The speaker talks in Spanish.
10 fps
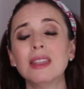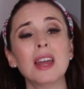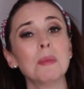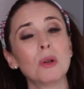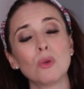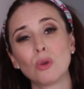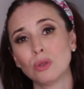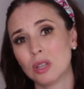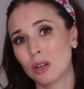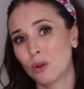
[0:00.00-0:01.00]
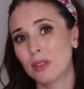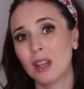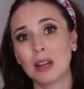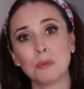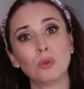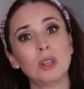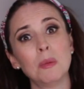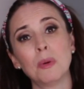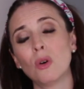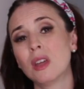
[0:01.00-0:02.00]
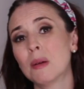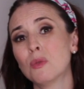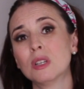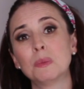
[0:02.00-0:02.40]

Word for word: denme algún consejo, déganme un tip o díganme un